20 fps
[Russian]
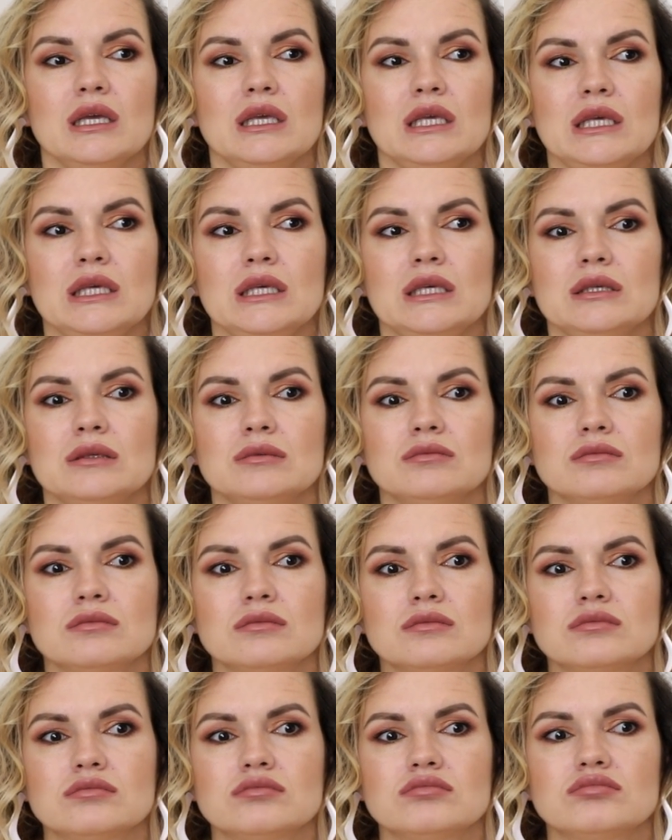И
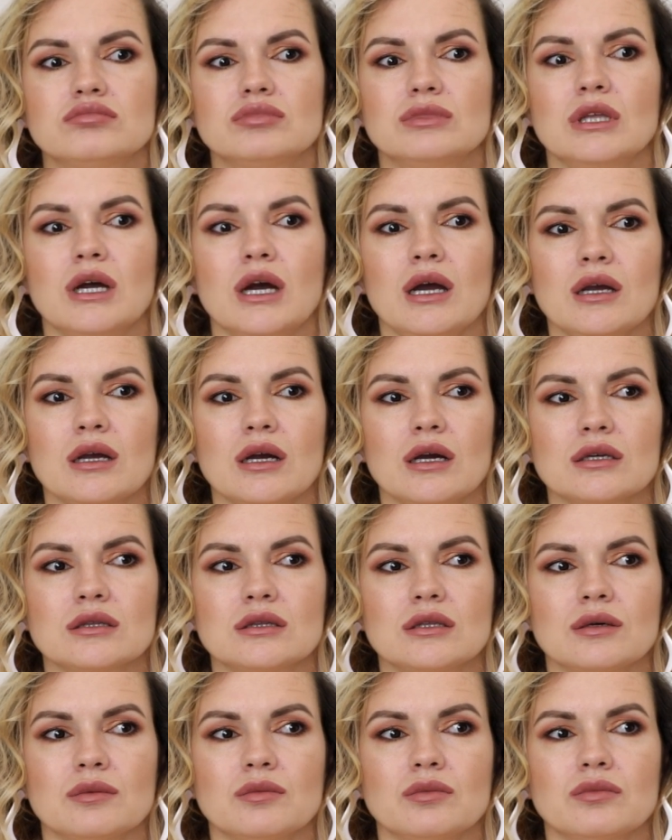да, как
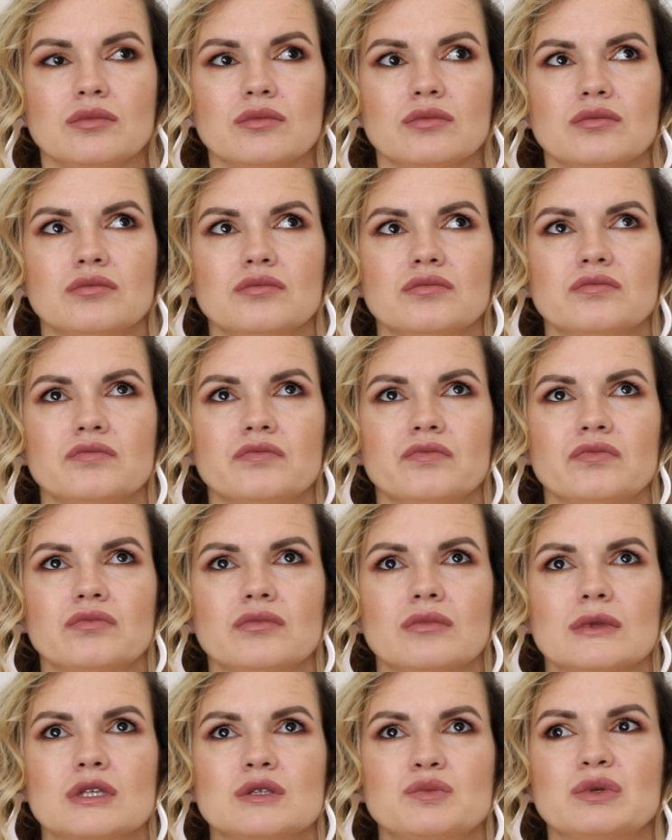там
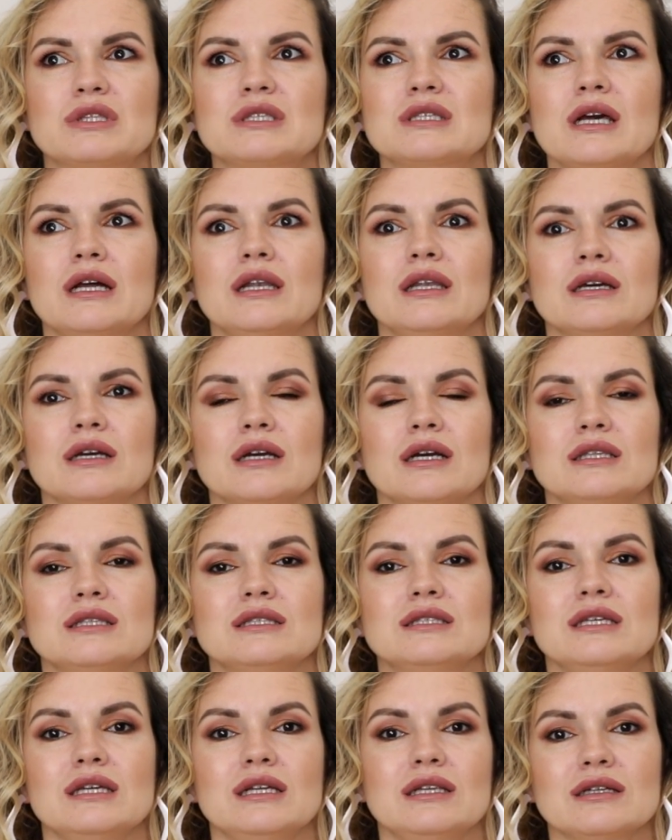специальных
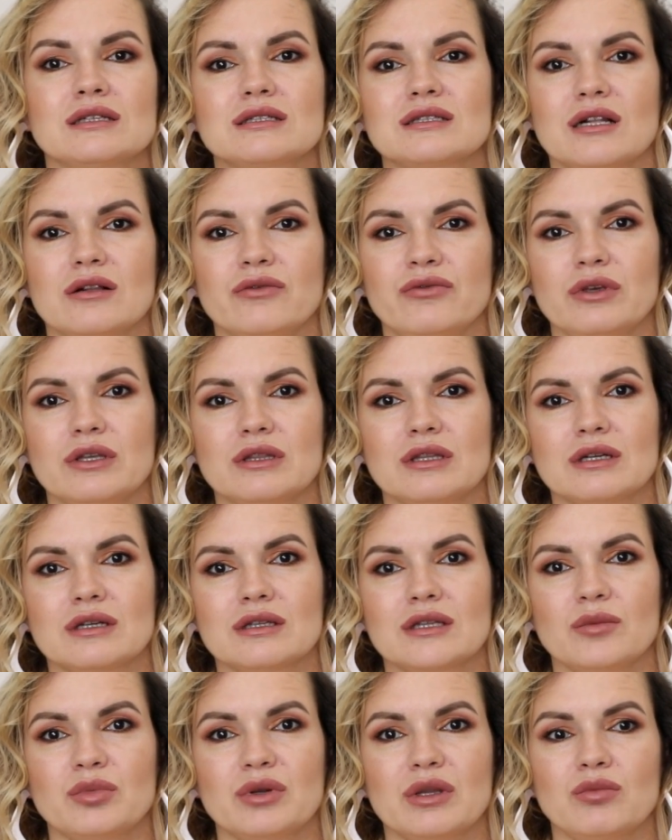отдельных
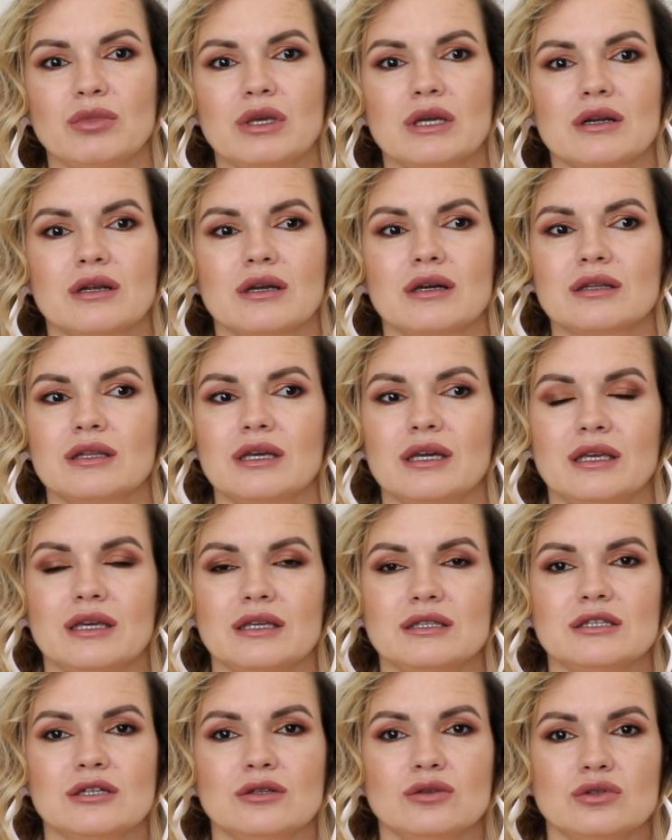салфеток, например, когда
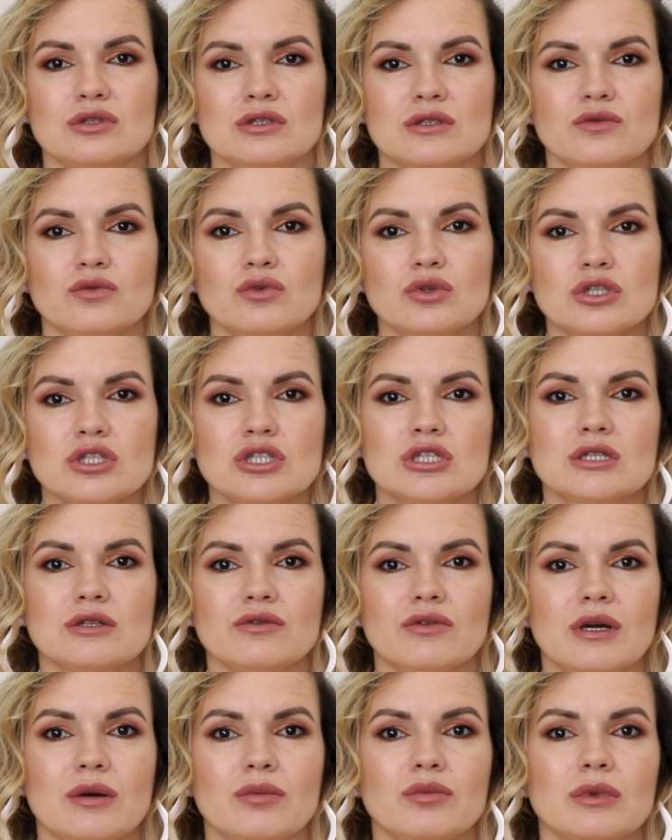я делаю сводчи
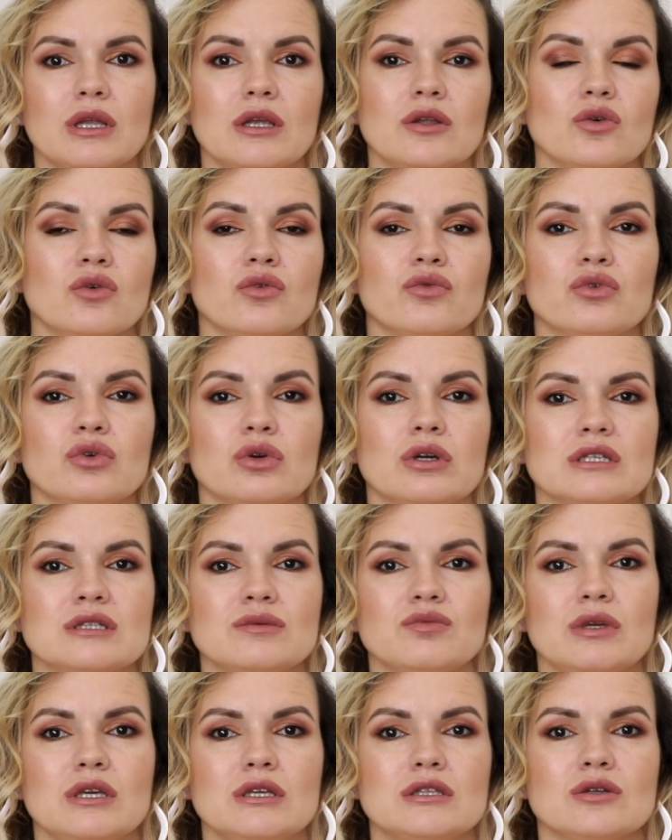вам на новую
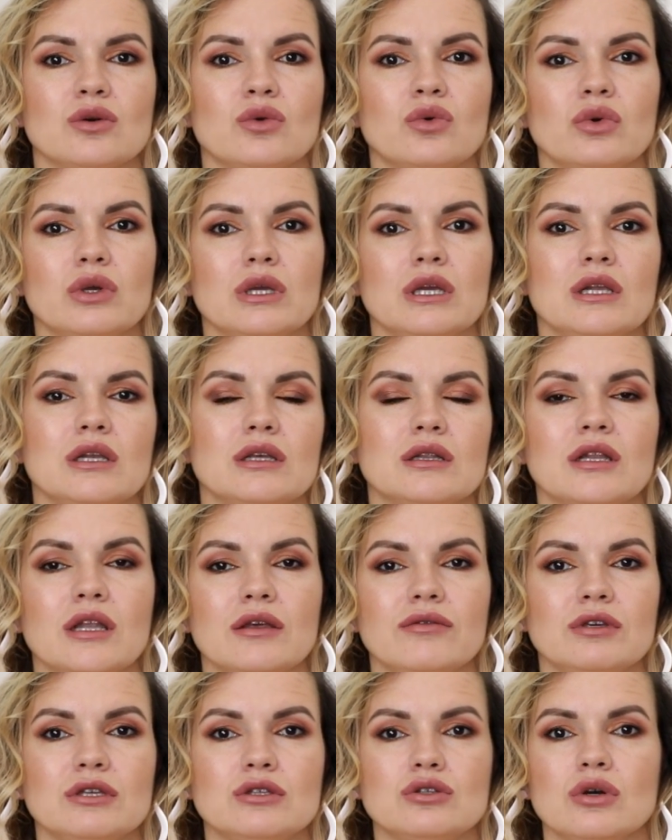косметику или
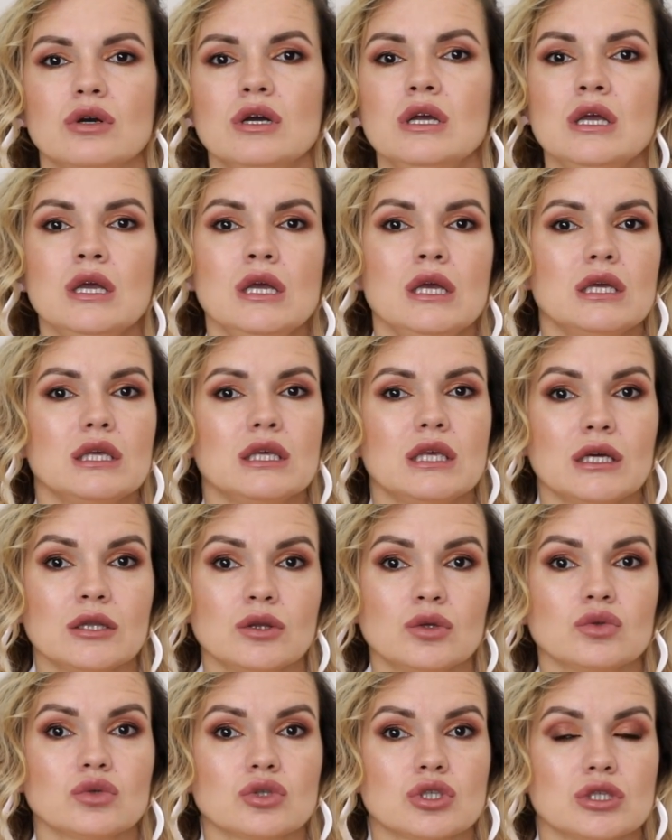для видео, я
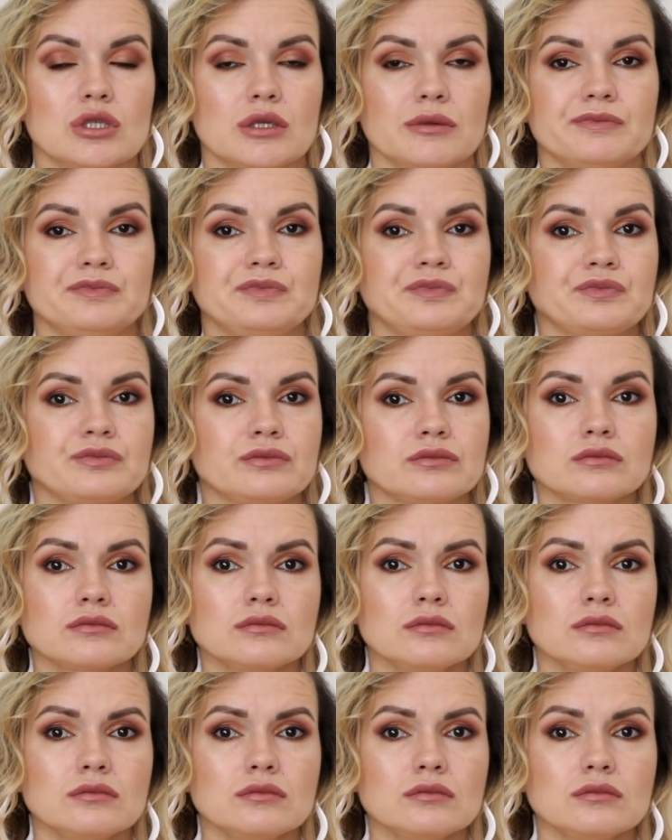тоже